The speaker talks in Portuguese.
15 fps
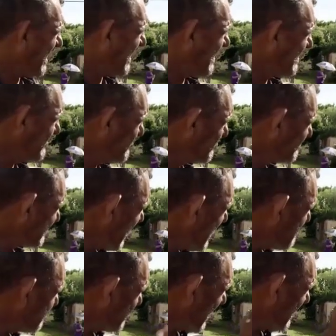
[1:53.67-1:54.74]
Aí um
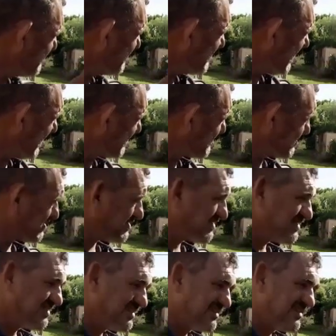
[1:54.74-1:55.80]
tava pro lado de dentro
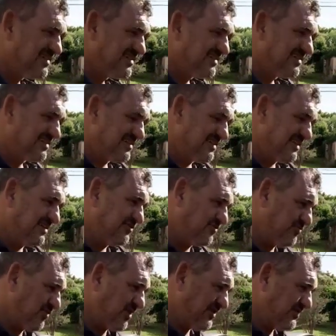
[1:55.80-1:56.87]
e
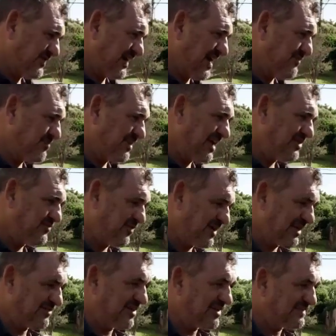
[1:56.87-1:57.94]
o outro ficava pro lado de fora.